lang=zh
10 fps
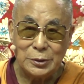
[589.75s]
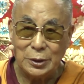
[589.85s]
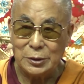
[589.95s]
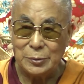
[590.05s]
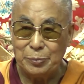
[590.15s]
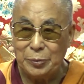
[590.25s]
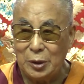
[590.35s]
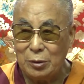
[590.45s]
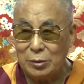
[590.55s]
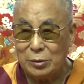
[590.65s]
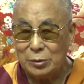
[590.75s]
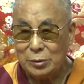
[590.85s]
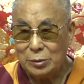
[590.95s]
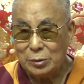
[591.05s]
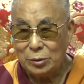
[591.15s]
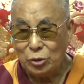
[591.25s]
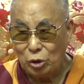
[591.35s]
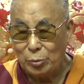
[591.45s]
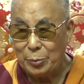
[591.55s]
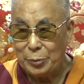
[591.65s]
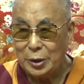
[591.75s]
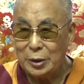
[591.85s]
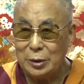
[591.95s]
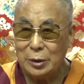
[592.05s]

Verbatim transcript: 那在第二层次，